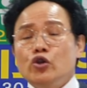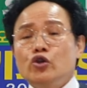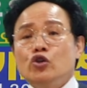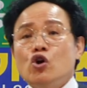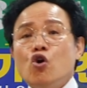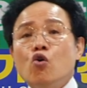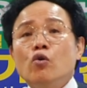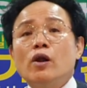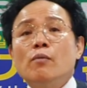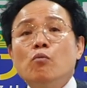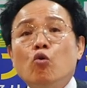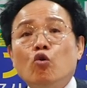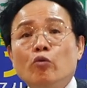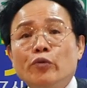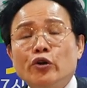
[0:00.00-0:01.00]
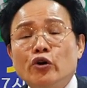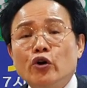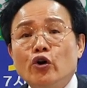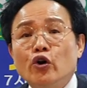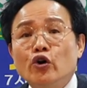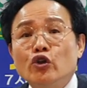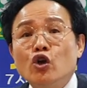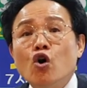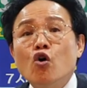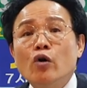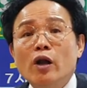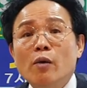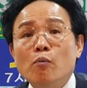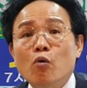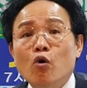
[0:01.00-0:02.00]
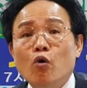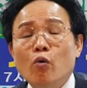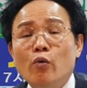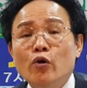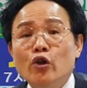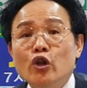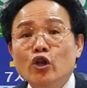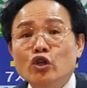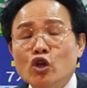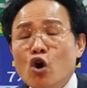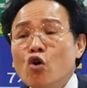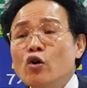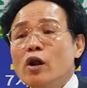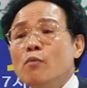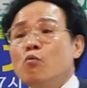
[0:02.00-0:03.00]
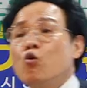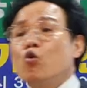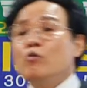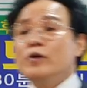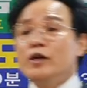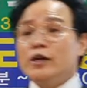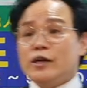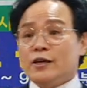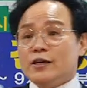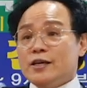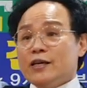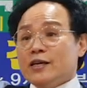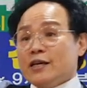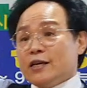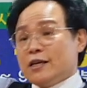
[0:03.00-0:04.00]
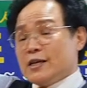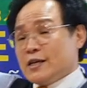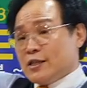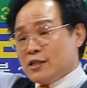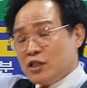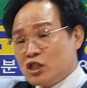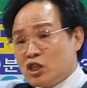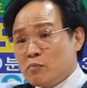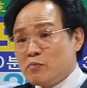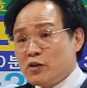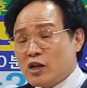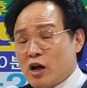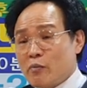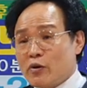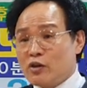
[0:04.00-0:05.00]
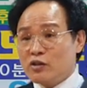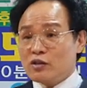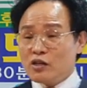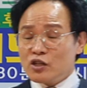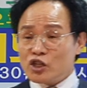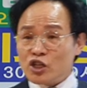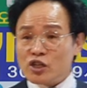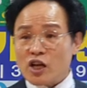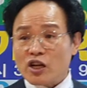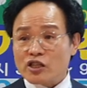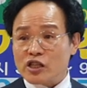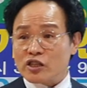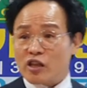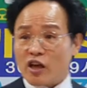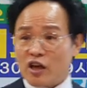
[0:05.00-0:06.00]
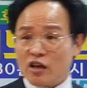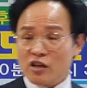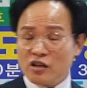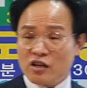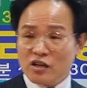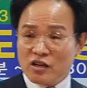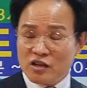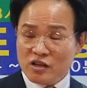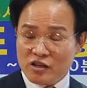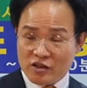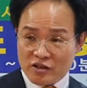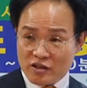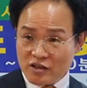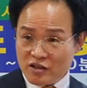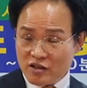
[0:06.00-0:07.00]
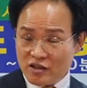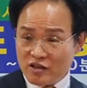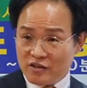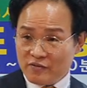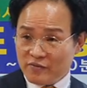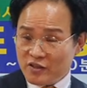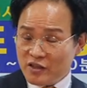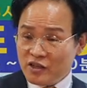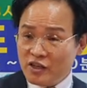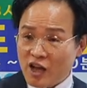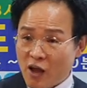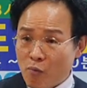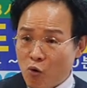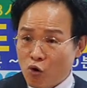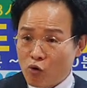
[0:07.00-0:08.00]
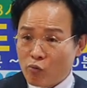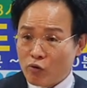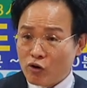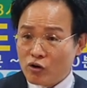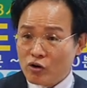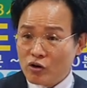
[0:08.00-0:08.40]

영원한 복음인 거 영원한 복음 영원한 복음이 늦은 비라면은 신약 시대 은혜 복음은